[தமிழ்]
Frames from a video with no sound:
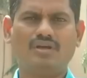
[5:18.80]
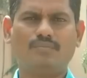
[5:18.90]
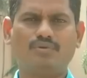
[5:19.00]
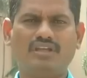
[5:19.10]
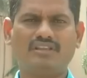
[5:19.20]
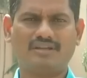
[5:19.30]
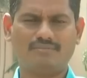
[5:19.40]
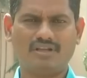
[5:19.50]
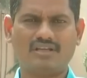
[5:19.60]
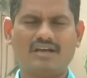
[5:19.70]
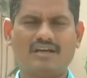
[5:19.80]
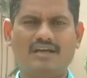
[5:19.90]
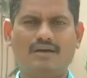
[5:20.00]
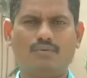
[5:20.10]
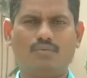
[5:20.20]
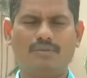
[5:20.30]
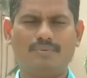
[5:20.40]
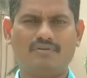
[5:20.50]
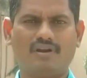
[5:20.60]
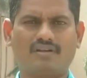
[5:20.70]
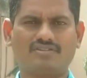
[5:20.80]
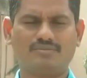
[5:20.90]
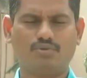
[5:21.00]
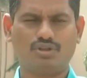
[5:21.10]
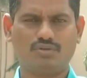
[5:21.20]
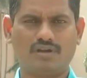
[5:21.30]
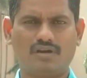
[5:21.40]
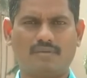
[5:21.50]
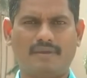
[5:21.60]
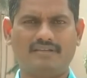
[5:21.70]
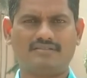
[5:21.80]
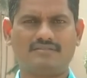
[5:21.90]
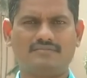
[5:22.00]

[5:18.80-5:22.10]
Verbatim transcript: புதிய தலைமுறைக்காக ஒளிப்பதிவாளர் கிருஷ்ணமூர்த்தியுடன் ரமேஷ்